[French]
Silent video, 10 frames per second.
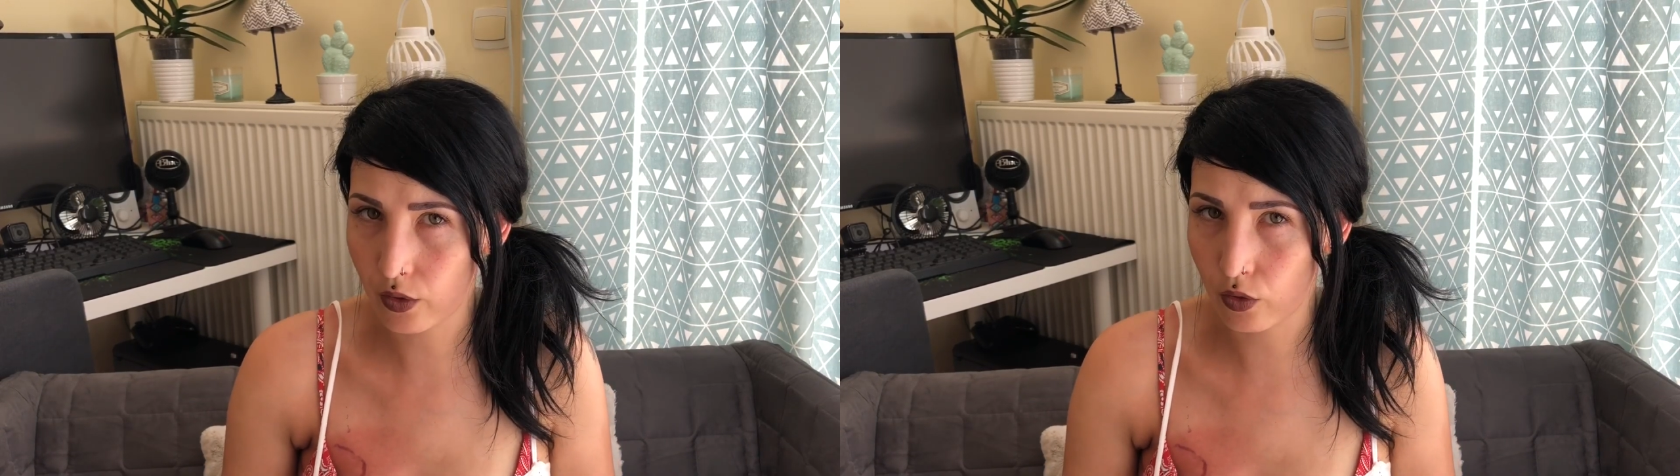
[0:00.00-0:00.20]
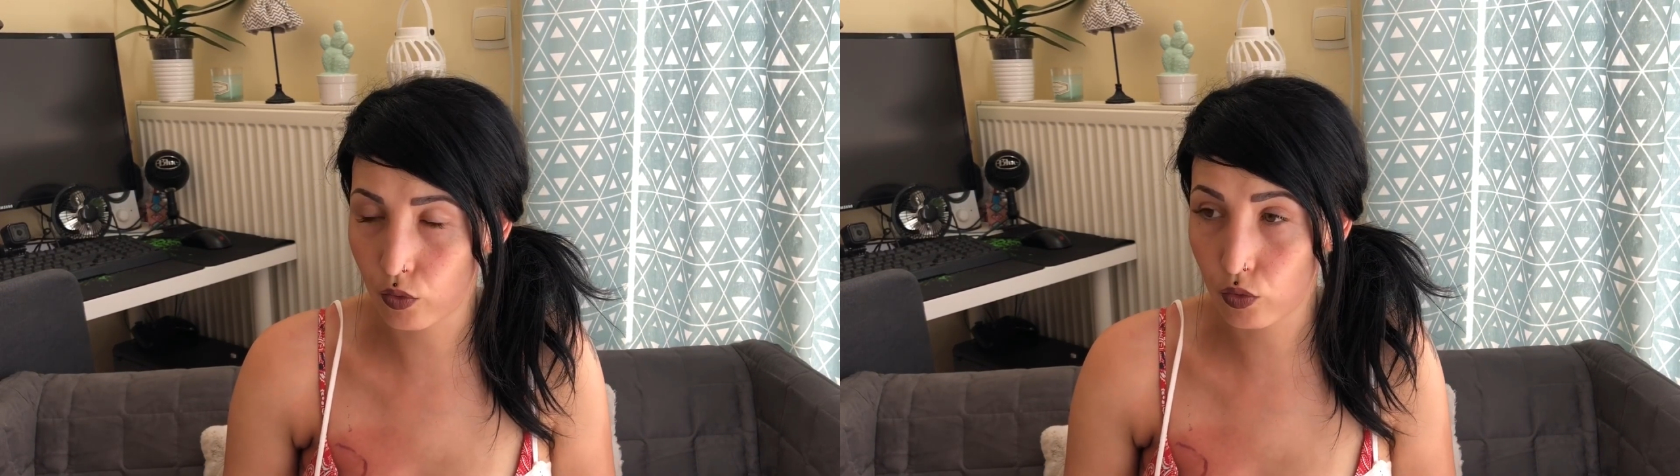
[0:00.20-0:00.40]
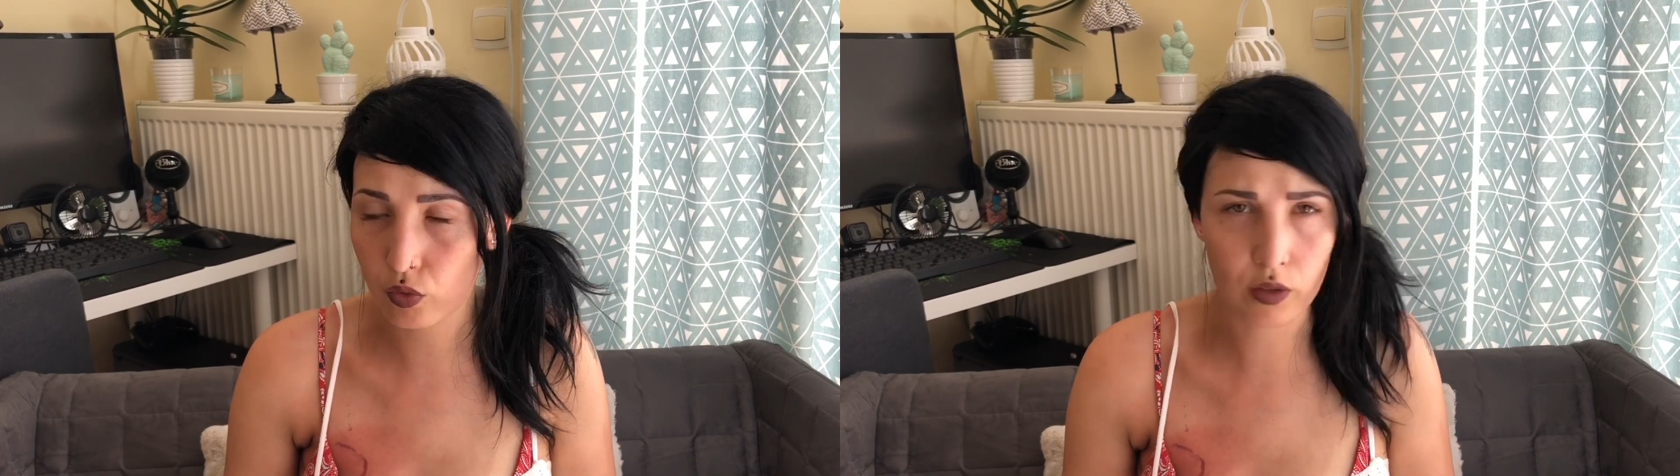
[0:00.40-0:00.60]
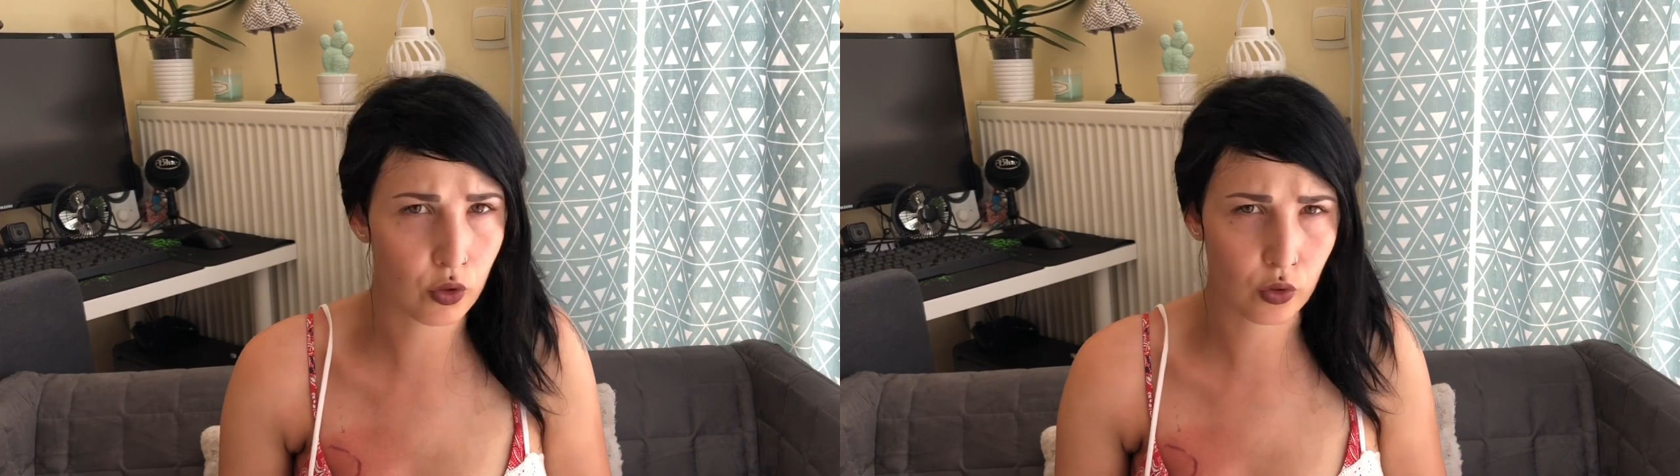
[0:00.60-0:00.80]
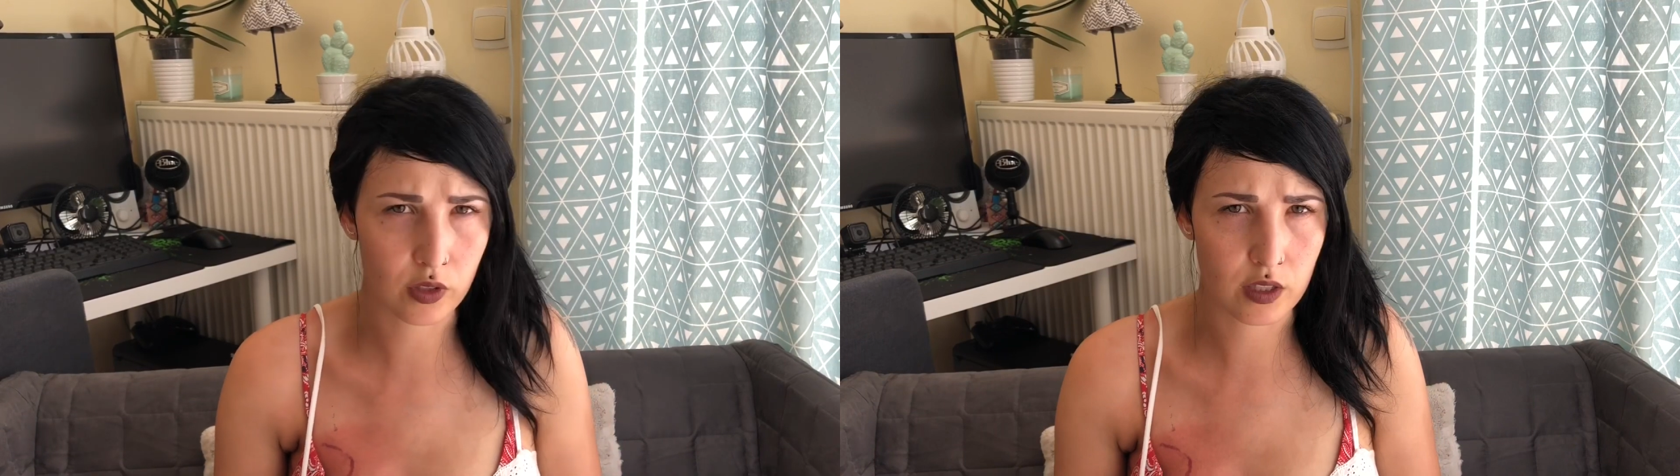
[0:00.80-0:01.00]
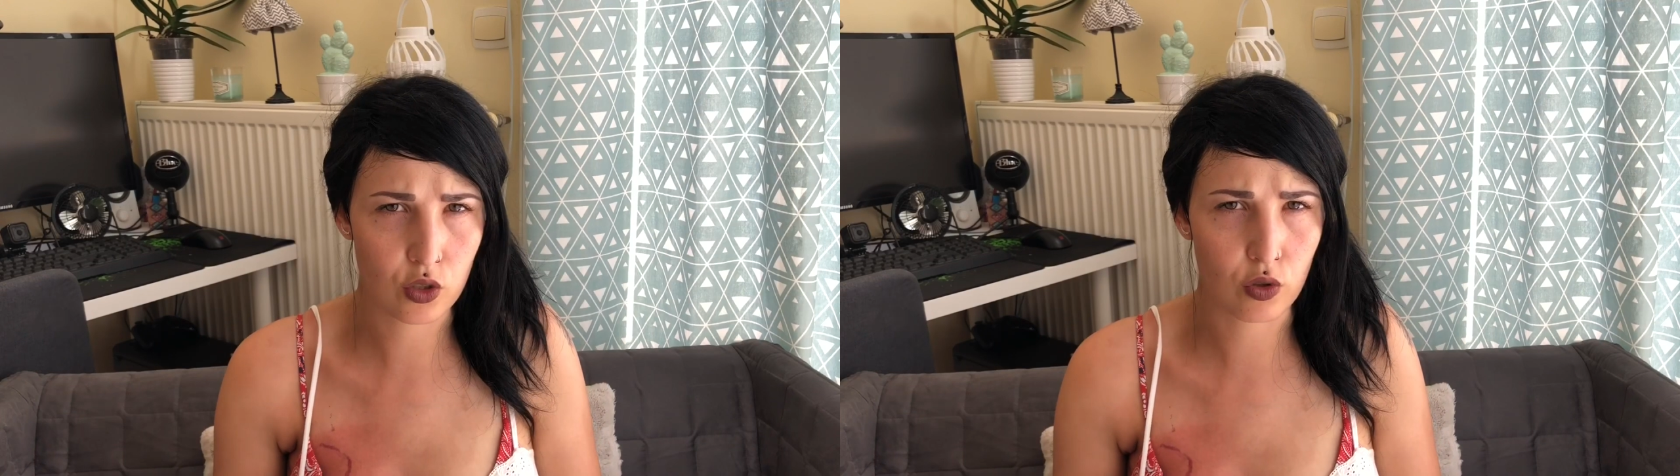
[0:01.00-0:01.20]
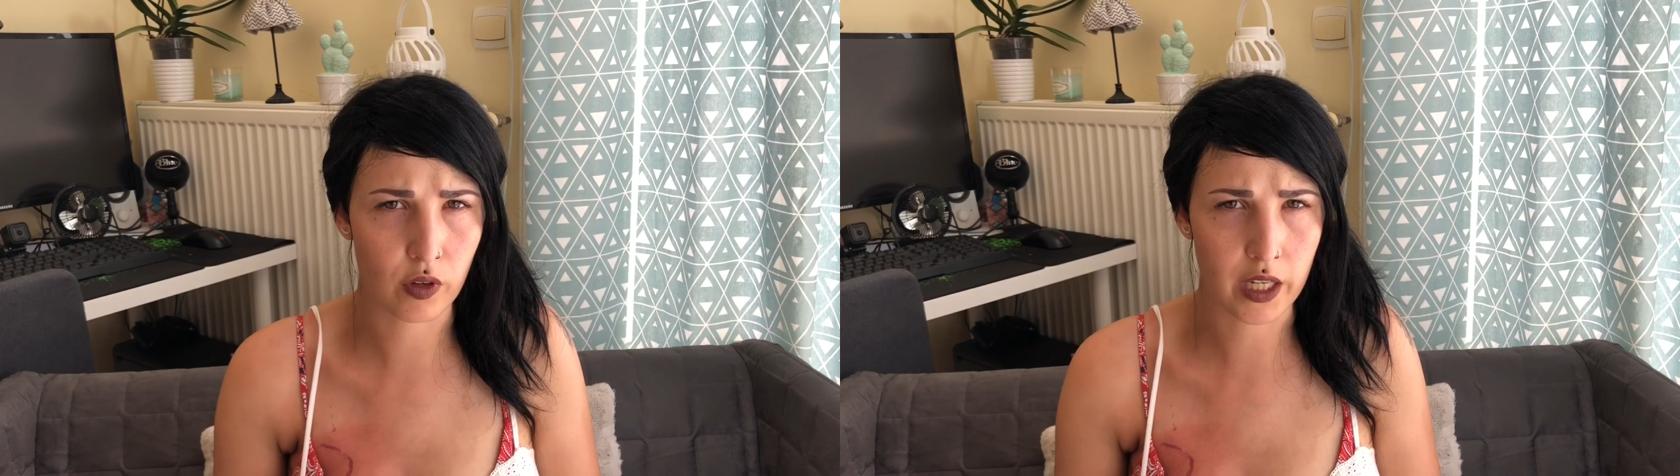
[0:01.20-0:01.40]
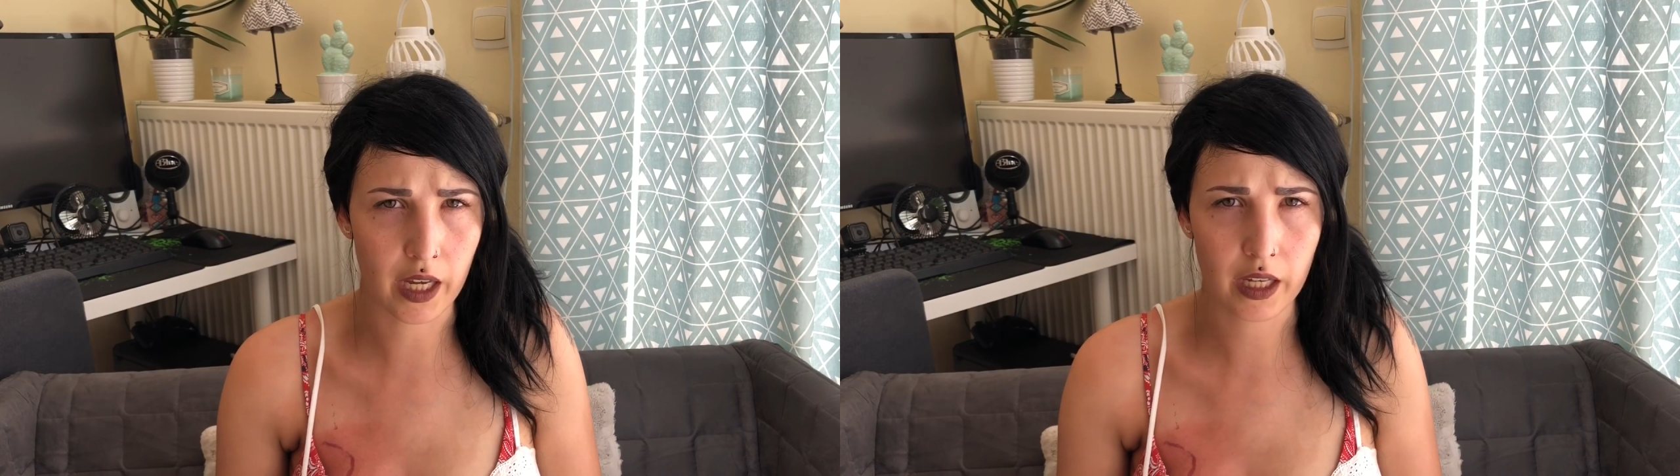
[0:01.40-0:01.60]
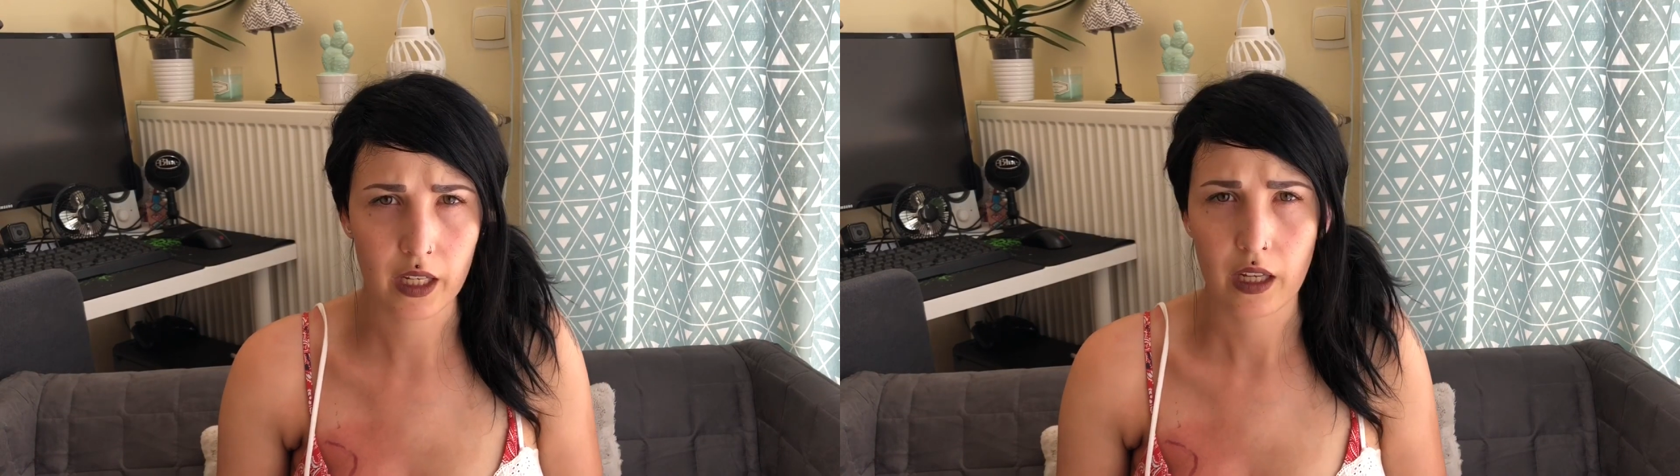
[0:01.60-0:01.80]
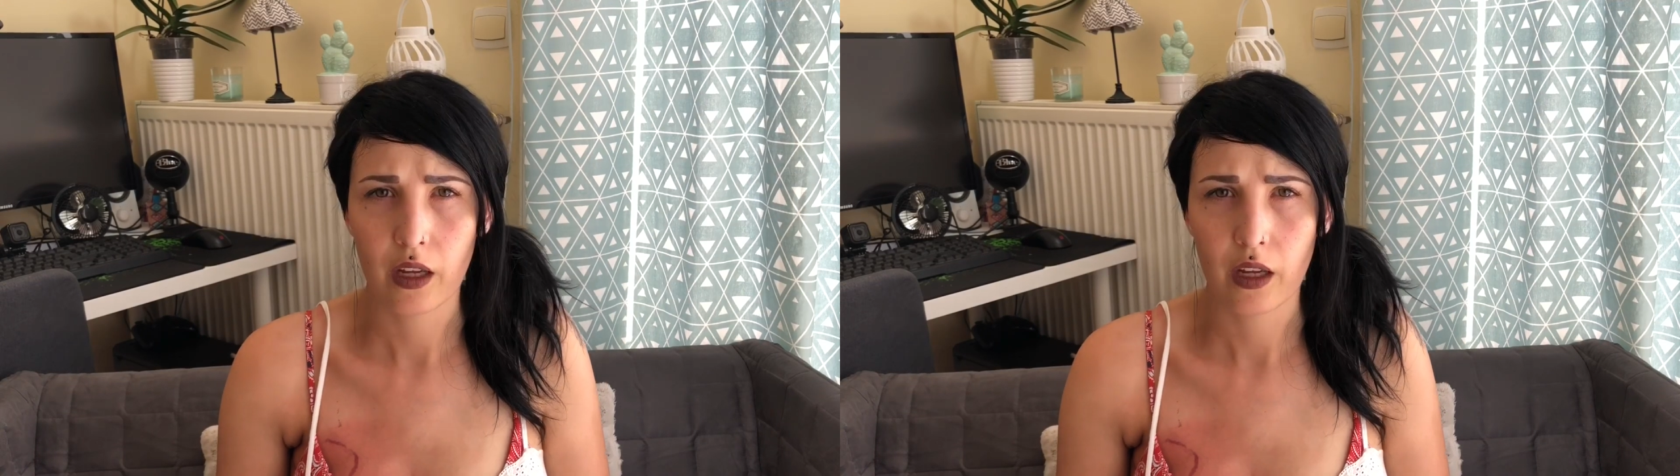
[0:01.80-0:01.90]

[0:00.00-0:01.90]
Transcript: donc tous les vendredis, je le voyais.